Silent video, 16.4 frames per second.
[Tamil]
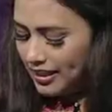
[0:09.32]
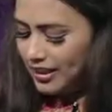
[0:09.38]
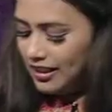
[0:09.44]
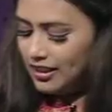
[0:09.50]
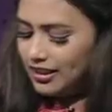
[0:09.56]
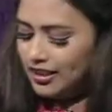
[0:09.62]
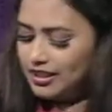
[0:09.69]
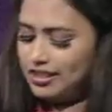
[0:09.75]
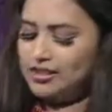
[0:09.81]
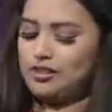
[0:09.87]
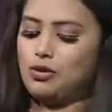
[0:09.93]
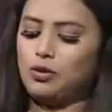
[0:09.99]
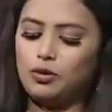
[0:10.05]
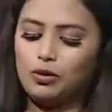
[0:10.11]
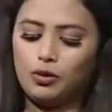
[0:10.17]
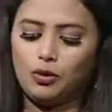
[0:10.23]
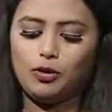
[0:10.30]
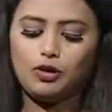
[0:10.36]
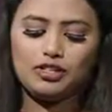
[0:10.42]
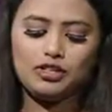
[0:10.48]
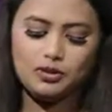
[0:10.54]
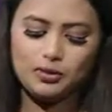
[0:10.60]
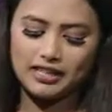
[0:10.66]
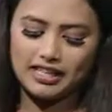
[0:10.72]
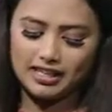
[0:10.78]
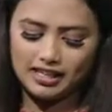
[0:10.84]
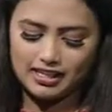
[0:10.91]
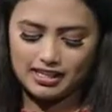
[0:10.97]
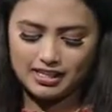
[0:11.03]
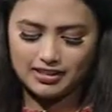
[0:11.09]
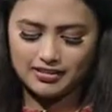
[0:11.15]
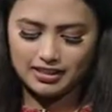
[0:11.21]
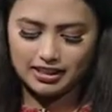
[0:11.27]
இந்த ஓலைச்சுவடிகள்
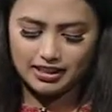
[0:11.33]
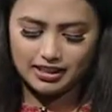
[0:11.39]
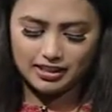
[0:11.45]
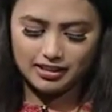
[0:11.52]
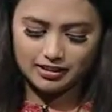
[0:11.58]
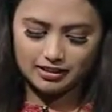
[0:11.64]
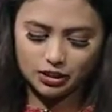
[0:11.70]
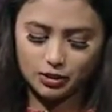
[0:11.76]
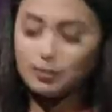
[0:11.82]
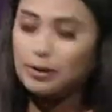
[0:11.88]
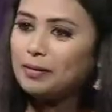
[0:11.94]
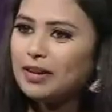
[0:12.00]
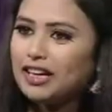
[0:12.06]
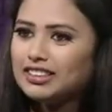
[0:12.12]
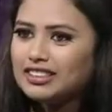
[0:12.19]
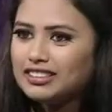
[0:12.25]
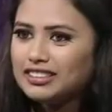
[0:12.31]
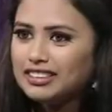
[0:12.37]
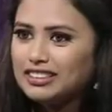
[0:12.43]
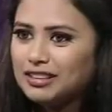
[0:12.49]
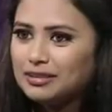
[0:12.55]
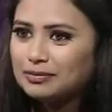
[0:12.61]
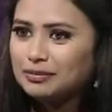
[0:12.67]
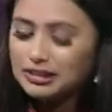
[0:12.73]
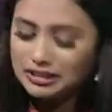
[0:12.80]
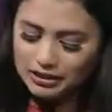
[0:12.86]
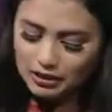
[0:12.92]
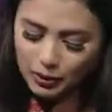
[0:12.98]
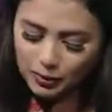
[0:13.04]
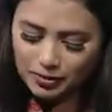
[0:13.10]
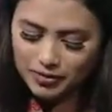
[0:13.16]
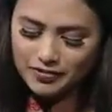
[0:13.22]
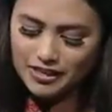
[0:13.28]
எல்லாம் வந்து சும்மா பார்த்துட்டு இருந்தேன்
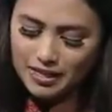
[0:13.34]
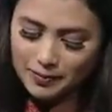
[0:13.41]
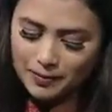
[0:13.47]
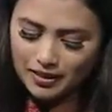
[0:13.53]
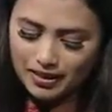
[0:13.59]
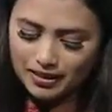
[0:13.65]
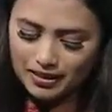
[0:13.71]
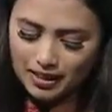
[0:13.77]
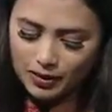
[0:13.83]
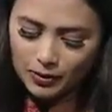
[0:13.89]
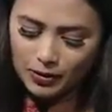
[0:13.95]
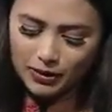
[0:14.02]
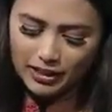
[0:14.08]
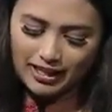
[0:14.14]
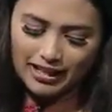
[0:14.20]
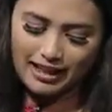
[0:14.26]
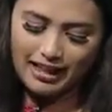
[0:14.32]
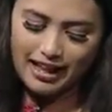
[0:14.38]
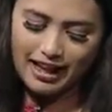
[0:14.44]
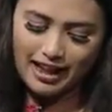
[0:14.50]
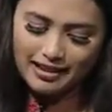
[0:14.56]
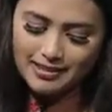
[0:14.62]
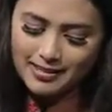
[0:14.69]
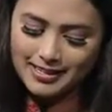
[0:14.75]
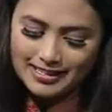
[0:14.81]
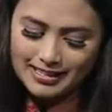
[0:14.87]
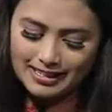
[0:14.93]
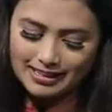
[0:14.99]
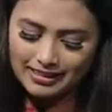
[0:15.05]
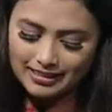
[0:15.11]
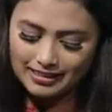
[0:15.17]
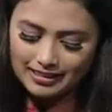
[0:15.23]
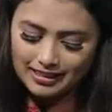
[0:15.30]
ரொம்ப வியப்பாக இருக்குது அவங்களுடைய ஹேண்ட்
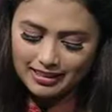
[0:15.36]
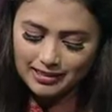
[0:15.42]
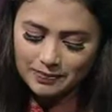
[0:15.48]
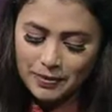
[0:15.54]
ரைட்டிங்லேருந்து